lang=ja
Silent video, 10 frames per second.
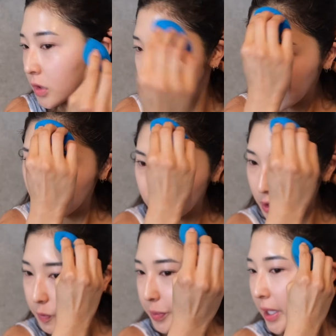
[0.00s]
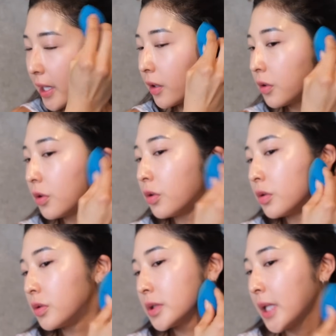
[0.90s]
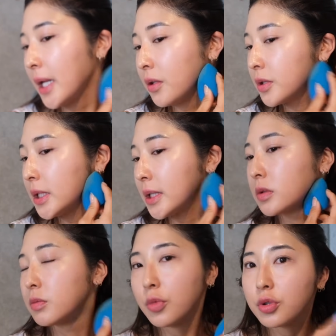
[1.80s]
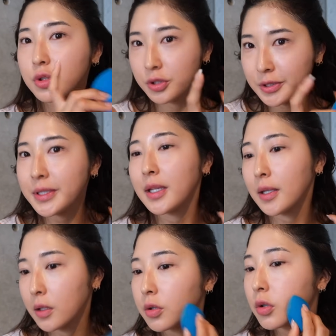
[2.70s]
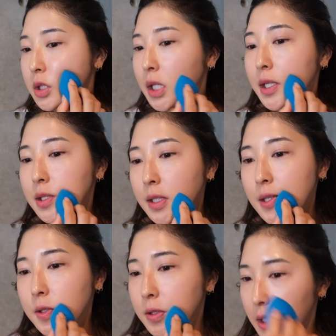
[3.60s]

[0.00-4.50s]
セットスプレーを最後にもすんねんけど最初にここで